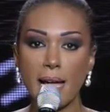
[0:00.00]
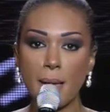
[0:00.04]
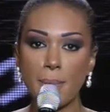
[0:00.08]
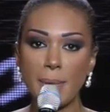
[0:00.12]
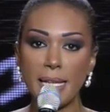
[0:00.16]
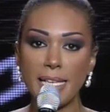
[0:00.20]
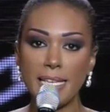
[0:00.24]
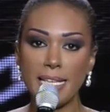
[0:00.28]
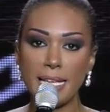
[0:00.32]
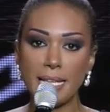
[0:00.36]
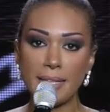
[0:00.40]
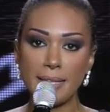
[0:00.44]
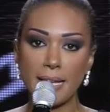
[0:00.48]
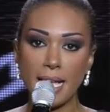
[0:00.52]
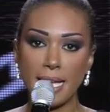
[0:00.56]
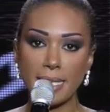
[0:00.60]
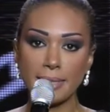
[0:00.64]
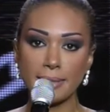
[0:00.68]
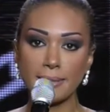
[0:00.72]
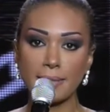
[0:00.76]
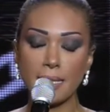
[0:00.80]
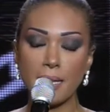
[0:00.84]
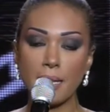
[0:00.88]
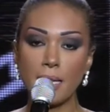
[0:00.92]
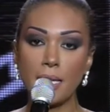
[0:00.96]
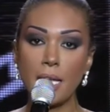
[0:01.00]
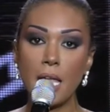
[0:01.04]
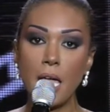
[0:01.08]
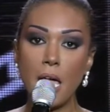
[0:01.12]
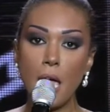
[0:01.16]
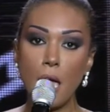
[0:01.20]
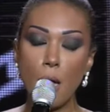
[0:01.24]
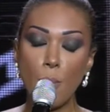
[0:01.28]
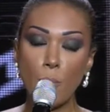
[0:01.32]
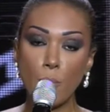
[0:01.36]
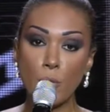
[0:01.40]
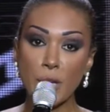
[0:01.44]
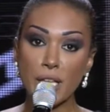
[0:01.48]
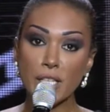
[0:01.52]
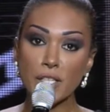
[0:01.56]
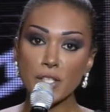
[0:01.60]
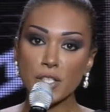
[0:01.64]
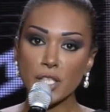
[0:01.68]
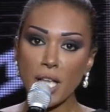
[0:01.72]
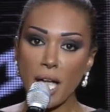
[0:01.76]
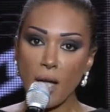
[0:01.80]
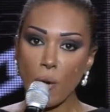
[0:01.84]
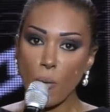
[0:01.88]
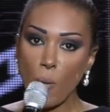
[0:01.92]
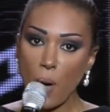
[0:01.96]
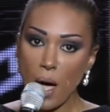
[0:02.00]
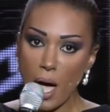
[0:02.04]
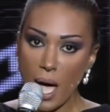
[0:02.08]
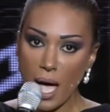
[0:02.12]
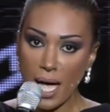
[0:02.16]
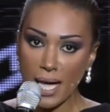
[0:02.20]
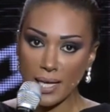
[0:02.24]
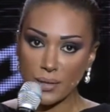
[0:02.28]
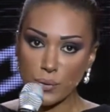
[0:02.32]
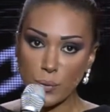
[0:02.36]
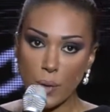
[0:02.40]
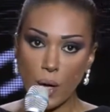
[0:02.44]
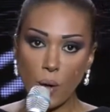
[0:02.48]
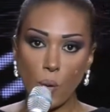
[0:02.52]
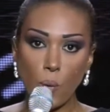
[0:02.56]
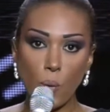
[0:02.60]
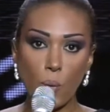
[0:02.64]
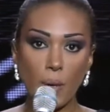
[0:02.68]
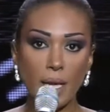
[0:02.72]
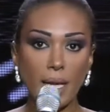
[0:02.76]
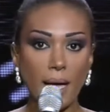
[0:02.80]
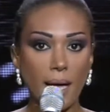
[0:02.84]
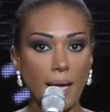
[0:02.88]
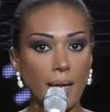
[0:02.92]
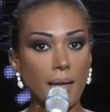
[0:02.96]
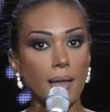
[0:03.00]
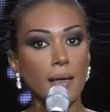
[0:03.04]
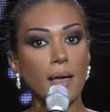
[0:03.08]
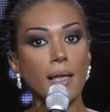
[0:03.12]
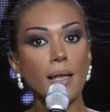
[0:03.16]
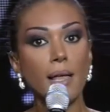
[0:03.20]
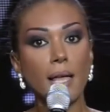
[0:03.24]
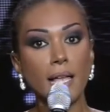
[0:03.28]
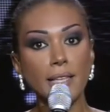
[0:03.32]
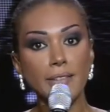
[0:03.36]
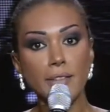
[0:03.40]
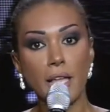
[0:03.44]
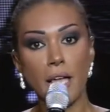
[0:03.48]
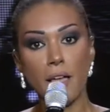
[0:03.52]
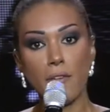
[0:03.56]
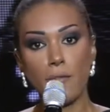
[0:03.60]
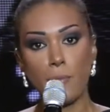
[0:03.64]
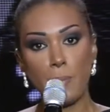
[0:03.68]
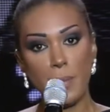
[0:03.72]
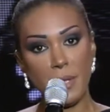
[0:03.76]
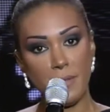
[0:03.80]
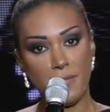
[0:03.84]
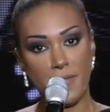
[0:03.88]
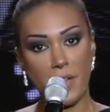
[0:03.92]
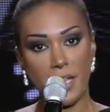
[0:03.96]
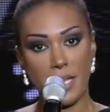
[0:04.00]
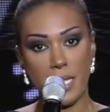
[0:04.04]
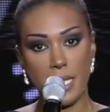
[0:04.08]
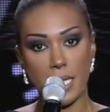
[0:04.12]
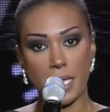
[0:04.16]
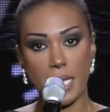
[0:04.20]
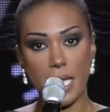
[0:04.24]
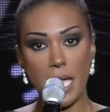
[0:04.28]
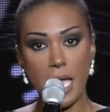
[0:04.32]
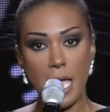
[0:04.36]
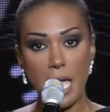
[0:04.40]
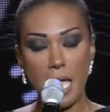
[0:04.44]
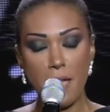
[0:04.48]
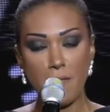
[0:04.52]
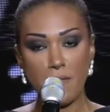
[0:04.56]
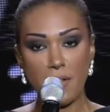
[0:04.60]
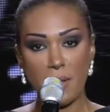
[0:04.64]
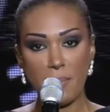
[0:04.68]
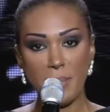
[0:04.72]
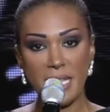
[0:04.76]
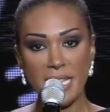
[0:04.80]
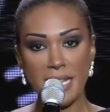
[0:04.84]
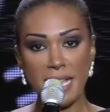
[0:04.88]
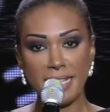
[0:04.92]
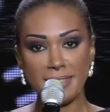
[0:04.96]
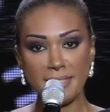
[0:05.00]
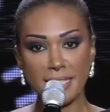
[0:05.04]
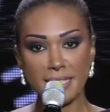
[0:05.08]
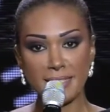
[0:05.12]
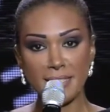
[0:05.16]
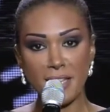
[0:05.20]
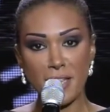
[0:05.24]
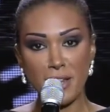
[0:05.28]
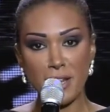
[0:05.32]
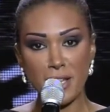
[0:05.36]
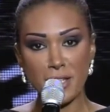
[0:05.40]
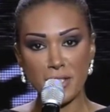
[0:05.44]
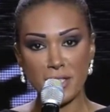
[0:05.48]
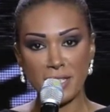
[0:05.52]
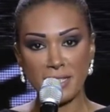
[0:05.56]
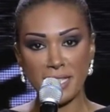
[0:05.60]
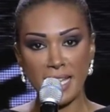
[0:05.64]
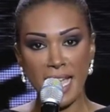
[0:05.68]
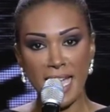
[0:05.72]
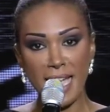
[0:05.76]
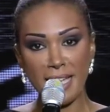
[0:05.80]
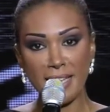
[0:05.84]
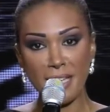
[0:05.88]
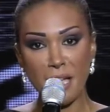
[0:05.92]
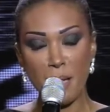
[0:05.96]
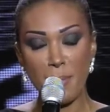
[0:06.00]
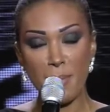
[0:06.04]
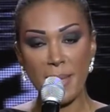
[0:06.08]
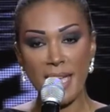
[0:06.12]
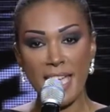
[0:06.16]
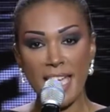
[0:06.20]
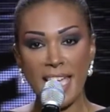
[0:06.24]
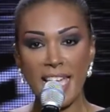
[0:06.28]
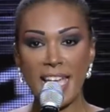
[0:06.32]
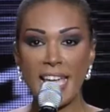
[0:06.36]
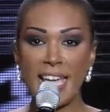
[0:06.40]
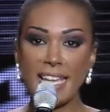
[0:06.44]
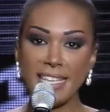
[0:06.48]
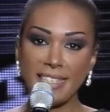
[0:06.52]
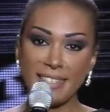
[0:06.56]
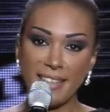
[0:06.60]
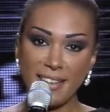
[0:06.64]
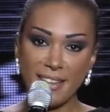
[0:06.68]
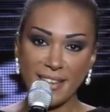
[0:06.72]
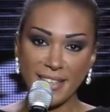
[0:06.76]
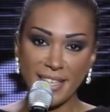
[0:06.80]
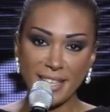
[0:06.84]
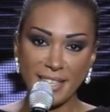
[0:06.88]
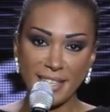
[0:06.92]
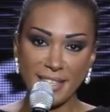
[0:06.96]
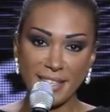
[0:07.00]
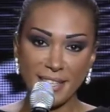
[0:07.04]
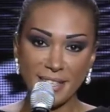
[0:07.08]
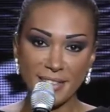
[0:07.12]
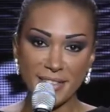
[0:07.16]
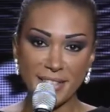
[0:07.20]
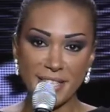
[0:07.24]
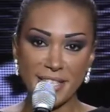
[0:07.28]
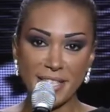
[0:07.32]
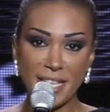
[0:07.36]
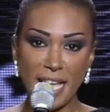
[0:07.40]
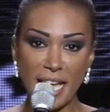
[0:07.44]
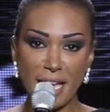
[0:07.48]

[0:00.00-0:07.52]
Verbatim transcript: عمليا رح تطال مرشح واحد وهو الحلقه الاضعف بالفريق فمين رح تختار لجنه الحكم هيدا يلي ناطرين